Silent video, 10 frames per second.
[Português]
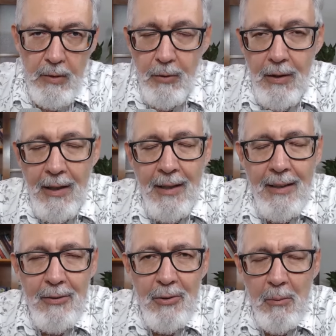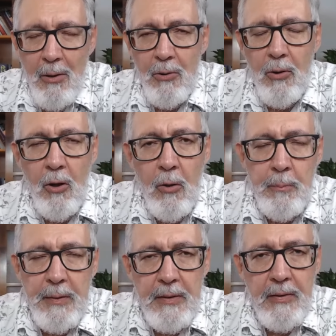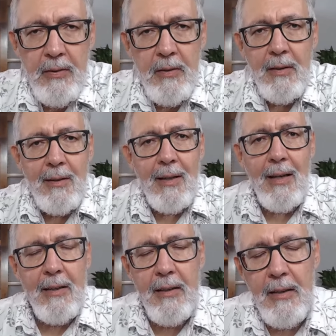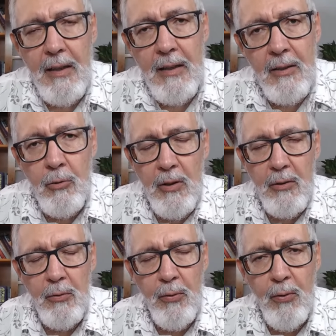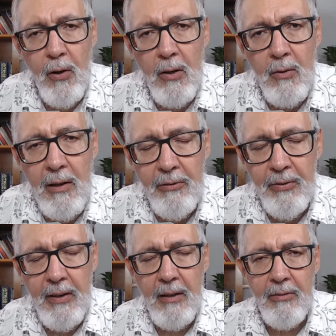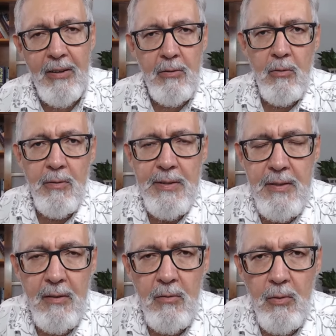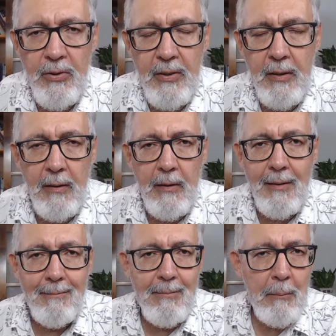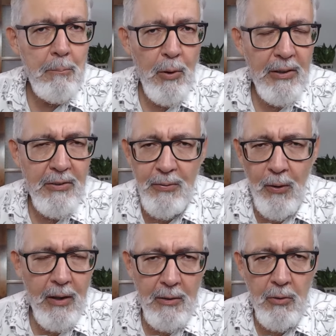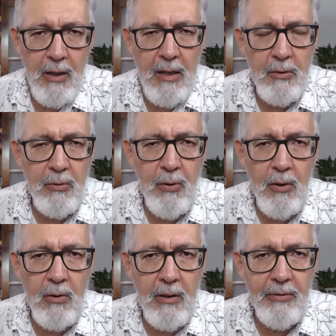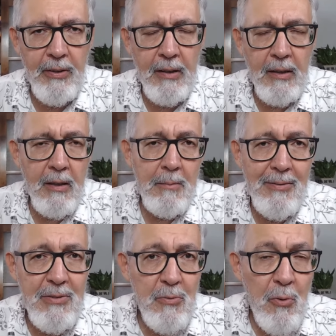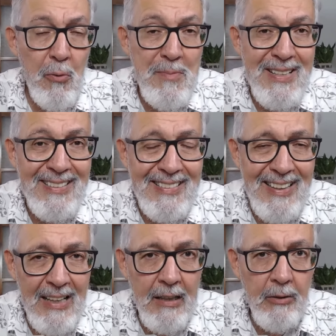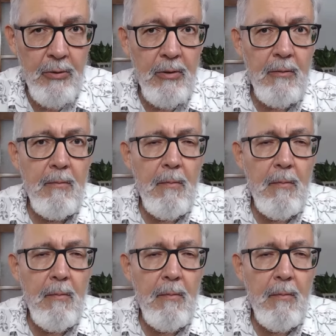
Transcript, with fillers: Olá, eu sou Mauro Lopes, aqui âncora do Fórum Café. Venho conversar com você depois, fora do horário do Fórum Café, para fazer um comentário,